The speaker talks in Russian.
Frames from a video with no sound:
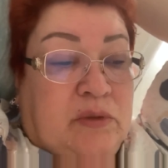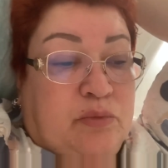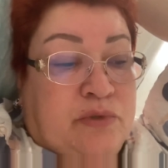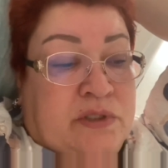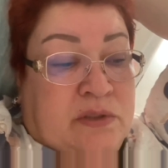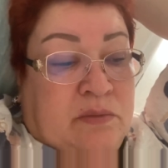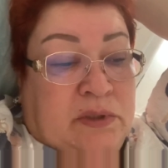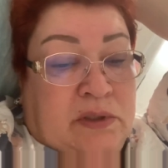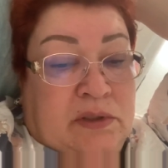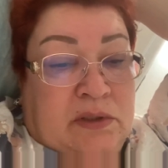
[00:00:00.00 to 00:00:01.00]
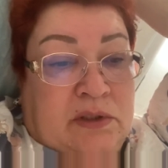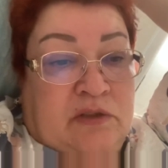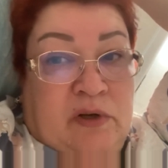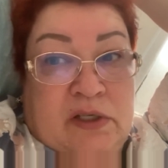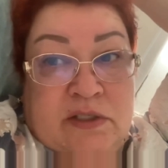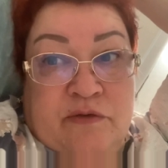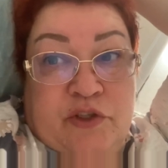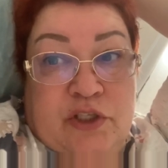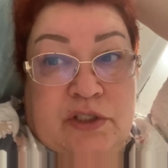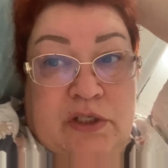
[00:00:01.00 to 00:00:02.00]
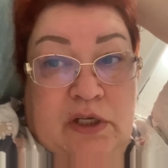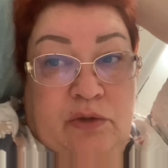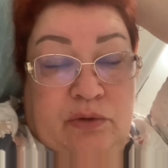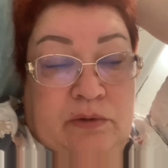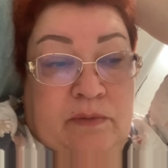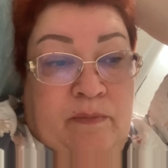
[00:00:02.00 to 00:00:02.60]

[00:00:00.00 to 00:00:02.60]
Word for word: допустим, два раза в неделю.